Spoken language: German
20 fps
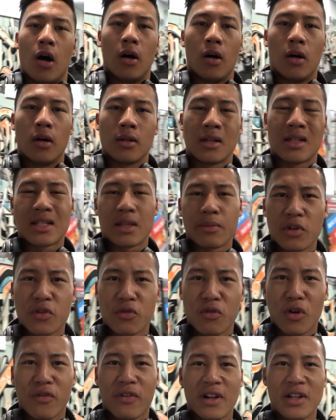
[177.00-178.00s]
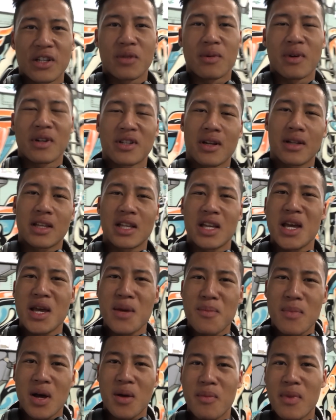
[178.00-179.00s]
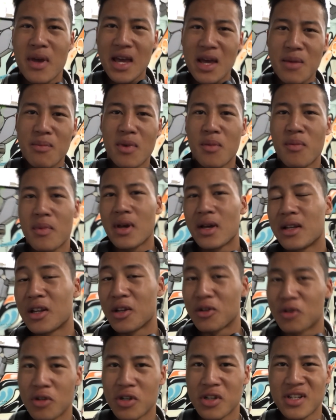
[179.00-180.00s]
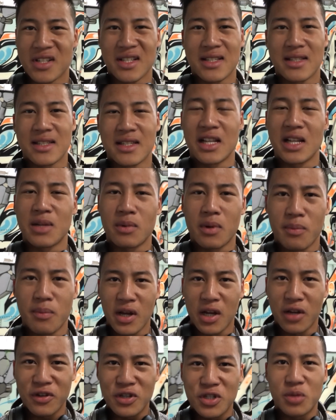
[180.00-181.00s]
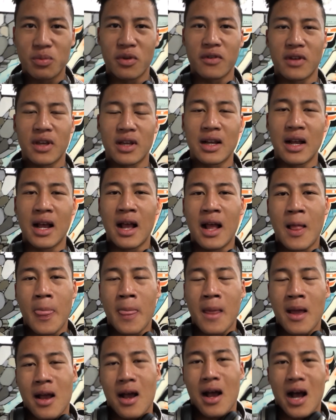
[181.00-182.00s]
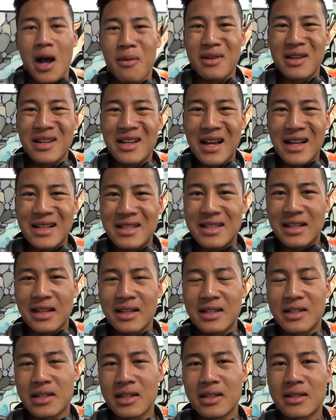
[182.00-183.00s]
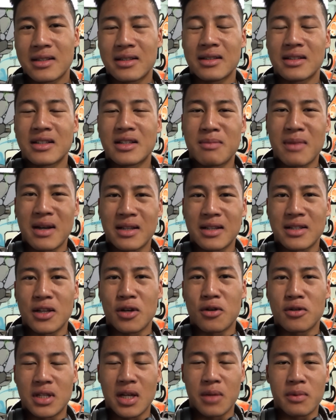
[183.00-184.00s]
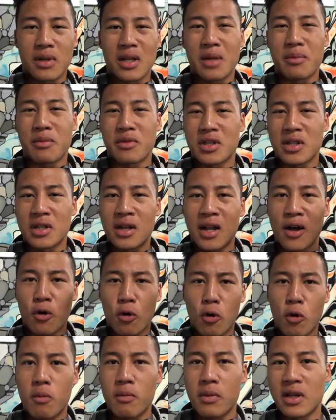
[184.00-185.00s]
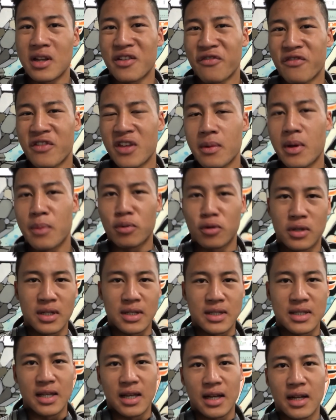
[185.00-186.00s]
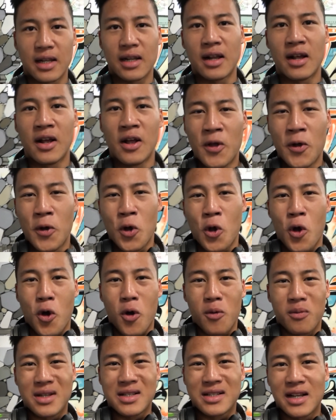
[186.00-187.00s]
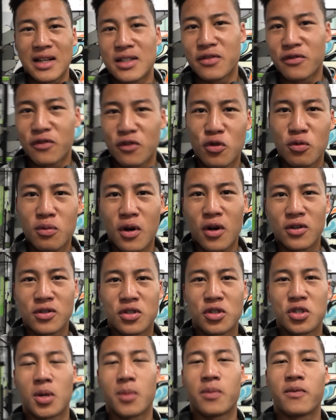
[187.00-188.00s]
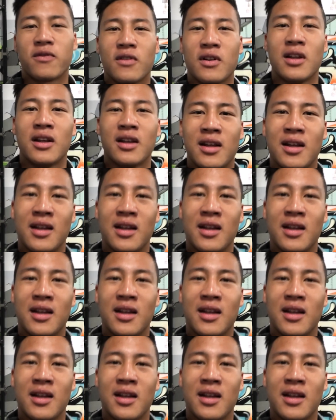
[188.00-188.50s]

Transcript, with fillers: Und das habe ich vorher falsch gemacht. Ich dachte immer mehr, immer mehr. Natürlich ist das Ziel, mehr Gewicht zu bewegen. Aber die ganz kleinen Schritte, die macht es aus. Da habt ihr nämlich nach oben hin viel mehr Potenzial, um das ganze Volumen auszuschöpfen.